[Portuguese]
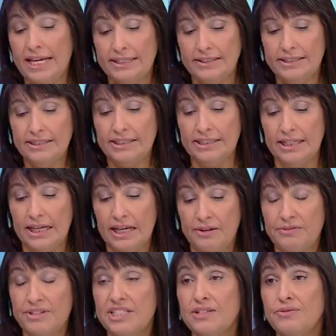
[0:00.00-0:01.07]
de
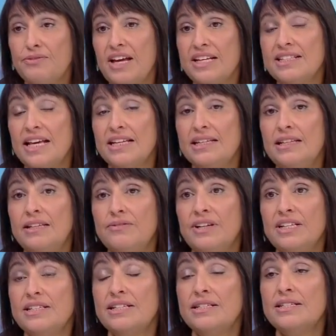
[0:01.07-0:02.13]
fazer face àquilo que
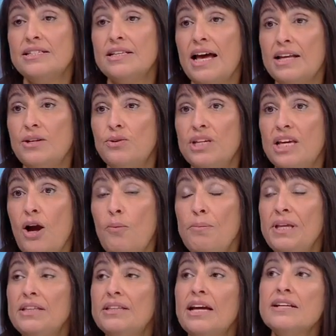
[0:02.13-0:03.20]
vai ser necessário, que é
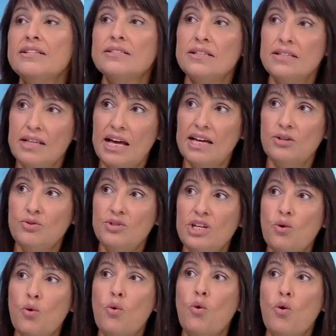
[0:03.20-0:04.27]
aumentar salários e
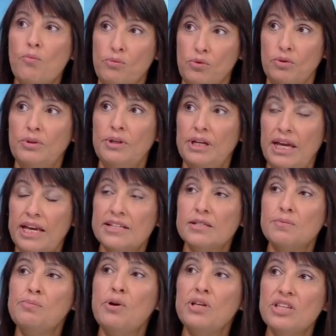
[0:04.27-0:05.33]
como é que se
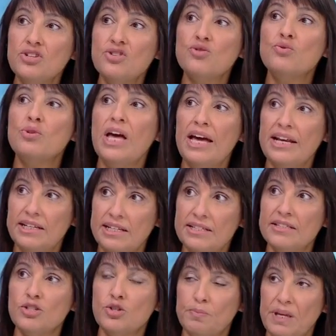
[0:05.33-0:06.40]
pode ajudar
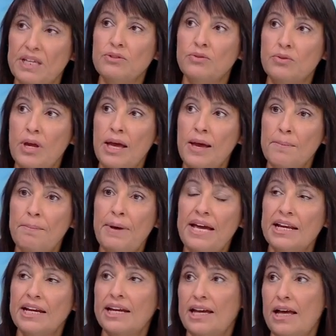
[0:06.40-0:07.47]
nesse aspecto
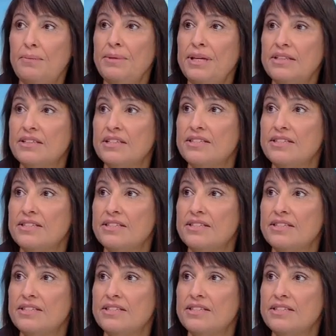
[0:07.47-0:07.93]
para realmente as